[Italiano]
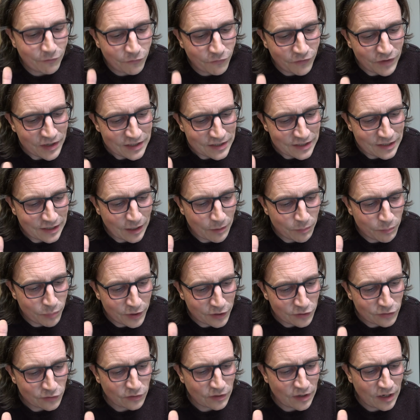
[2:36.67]
fisiche,
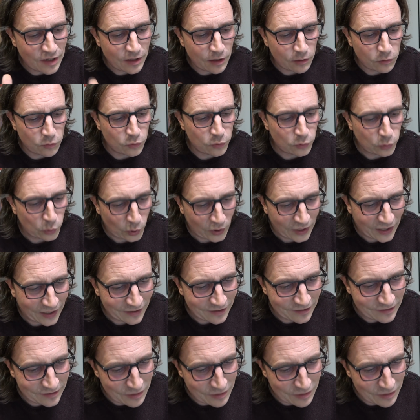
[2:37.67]
personali e culturali,